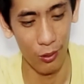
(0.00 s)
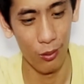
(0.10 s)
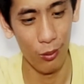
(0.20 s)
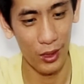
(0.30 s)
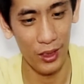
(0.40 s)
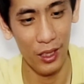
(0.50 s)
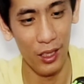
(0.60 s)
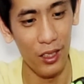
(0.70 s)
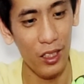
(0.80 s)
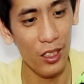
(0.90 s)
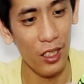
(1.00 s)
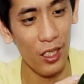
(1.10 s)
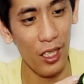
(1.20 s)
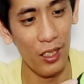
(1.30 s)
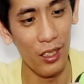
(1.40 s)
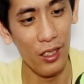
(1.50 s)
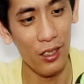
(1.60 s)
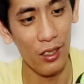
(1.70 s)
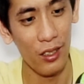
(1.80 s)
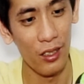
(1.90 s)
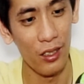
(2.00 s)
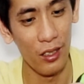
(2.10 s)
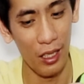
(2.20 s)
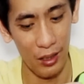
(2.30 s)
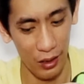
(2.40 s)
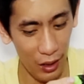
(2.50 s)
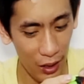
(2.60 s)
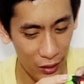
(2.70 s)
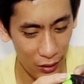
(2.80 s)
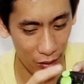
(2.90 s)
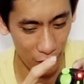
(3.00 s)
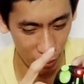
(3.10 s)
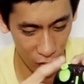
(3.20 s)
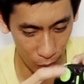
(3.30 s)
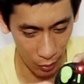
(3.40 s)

tuasnya ini kita naikin ke atas terus ke